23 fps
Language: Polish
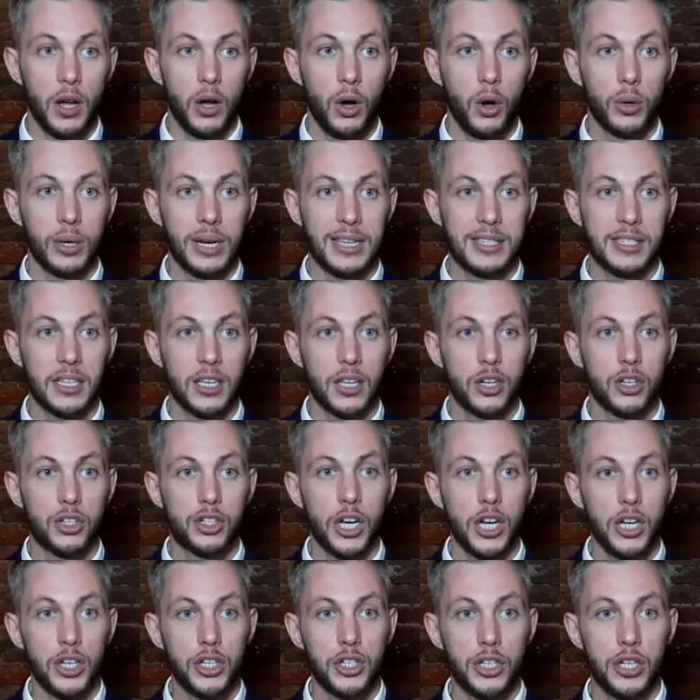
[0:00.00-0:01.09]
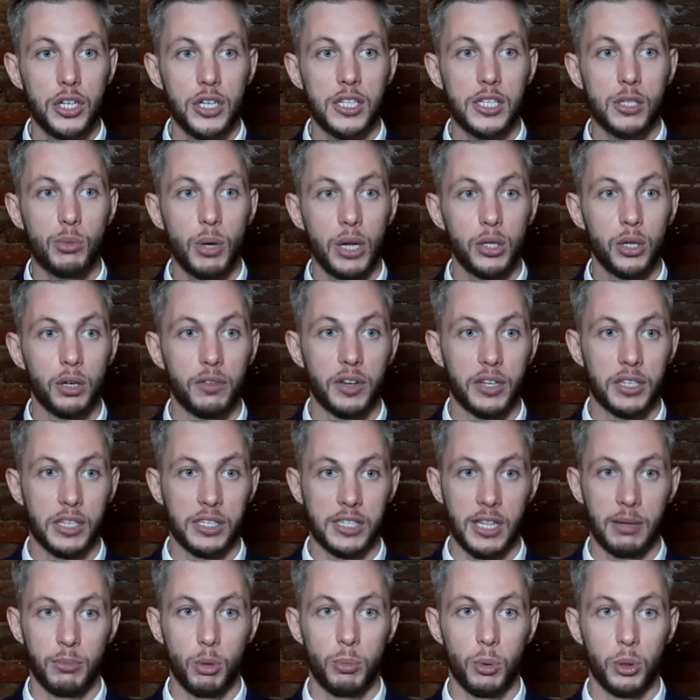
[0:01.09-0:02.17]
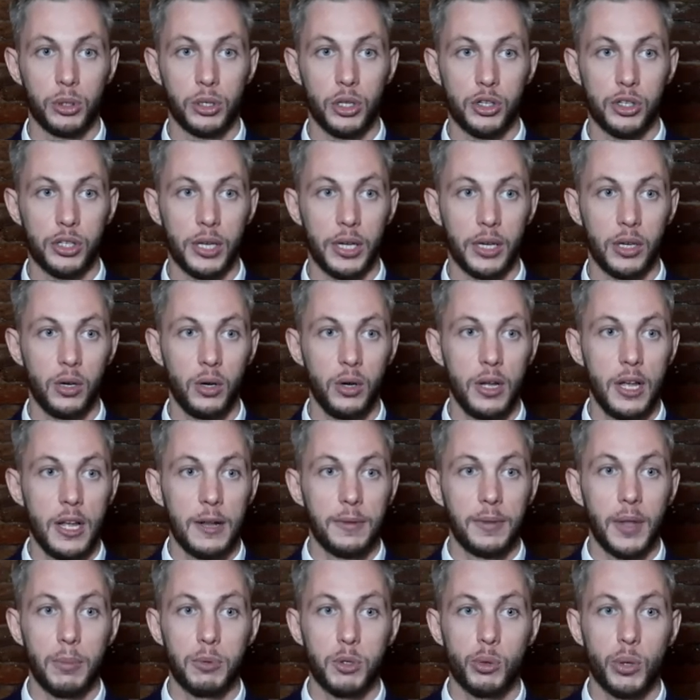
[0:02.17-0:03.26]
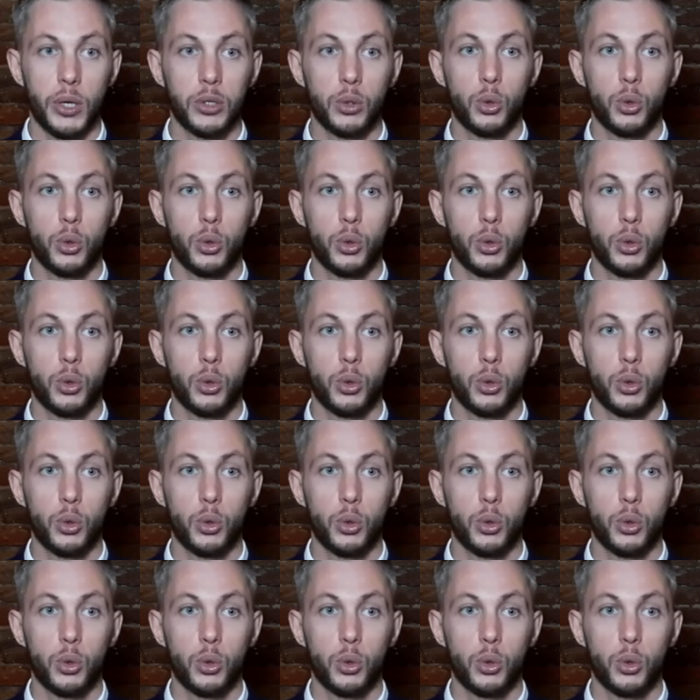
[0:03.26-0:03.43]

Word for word: oraz części składowych systemu politycznego, np.